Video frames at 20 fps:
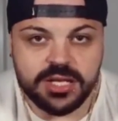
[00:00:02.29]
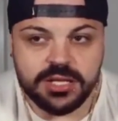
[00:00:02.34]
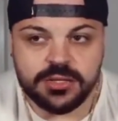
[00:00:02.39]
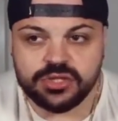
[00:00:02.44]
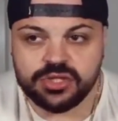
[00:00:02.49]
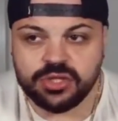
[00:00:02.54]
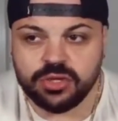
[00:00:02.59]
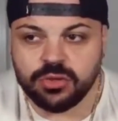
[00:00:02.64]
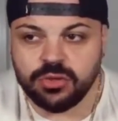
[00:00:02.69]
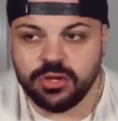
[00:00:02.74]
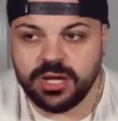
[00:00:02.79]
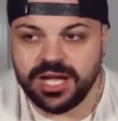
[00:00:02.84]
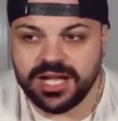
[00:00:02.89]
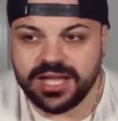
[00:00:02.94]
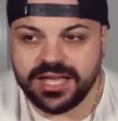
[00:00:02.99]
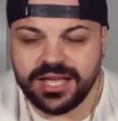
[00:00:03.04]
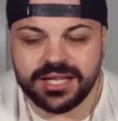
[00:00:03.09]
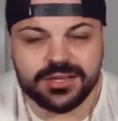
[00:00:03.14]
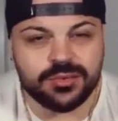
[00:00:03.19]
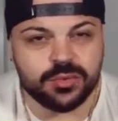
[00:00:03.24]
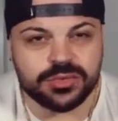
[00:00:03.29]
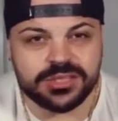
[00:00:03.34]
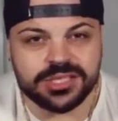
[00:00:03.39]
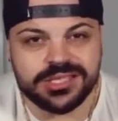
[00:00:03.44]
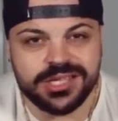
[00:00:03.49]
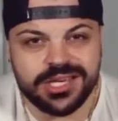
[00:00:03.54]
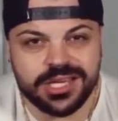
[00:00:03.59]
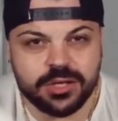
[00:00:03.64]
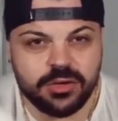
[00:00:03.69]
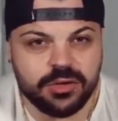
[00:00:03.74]
sono accadute
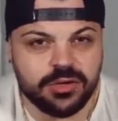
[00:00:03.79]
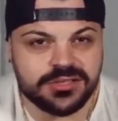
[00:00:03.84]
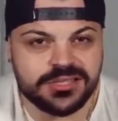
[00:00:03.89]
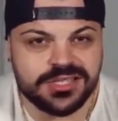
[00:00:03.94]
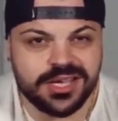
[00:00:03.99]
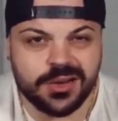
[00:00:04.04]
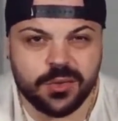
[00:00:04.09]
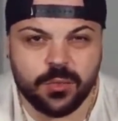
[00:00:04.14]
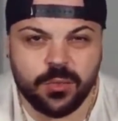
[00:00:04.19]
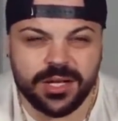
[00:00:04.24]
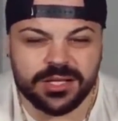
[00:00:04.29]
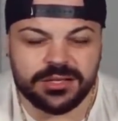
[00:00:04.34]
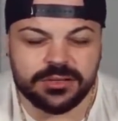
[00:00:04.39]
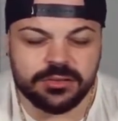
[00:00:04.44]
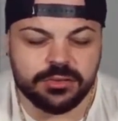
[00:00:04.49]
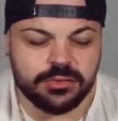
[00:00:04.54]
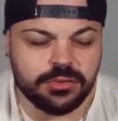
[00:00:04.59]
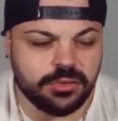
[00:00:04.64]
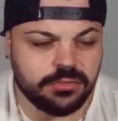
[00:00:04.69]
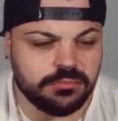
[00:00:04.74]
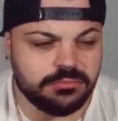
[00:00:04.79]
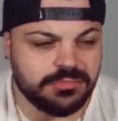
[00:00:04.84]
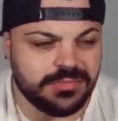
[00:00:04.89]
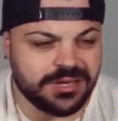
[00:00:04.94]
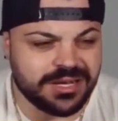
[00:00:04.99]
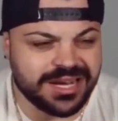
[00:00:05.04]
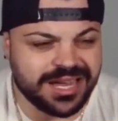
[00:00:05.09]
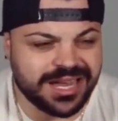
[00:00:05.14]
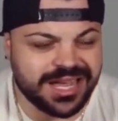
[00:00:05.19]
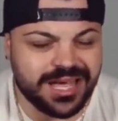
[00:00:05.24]
delle cose alquanto
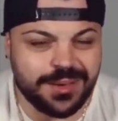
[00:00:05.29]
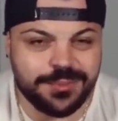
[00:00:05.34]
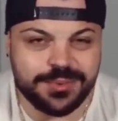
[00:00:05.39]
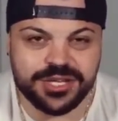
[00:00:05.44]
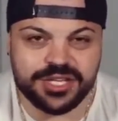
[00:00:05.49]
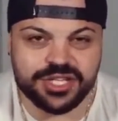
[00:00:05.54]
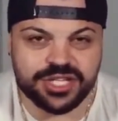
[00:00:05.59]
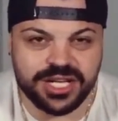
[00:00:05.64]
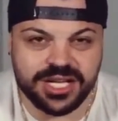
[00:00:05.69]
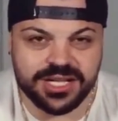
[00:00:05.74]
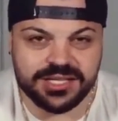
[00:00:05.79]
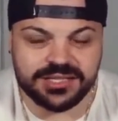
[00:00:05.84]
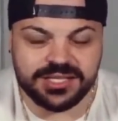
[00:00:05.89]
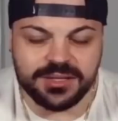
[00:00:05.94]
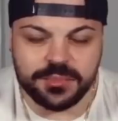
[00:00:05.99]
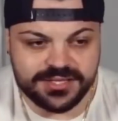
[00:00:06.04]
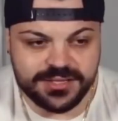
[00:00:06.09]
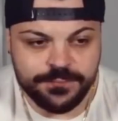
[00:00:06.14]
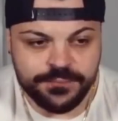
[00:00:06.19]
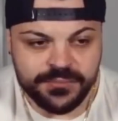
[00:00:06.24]
raccapriccianti